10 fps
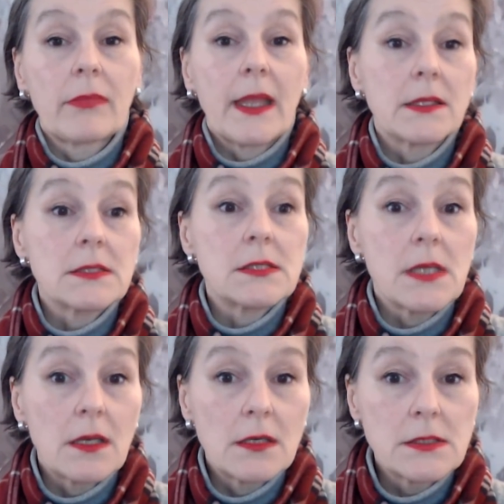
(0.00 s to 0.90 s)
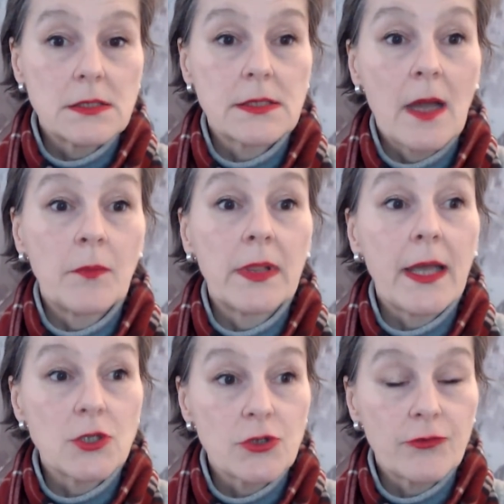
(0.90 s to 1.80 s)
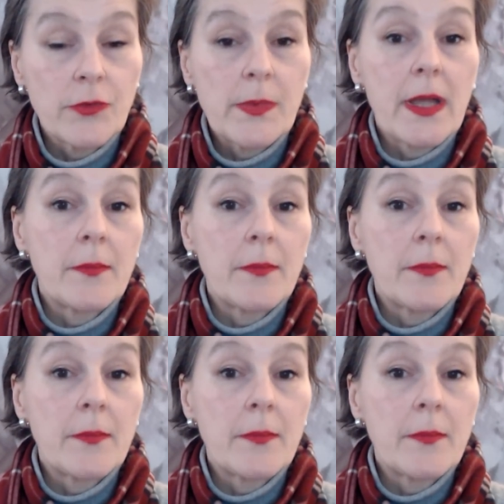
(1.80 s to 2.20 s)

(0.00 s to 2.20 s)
эта деятельность, оплачиваемая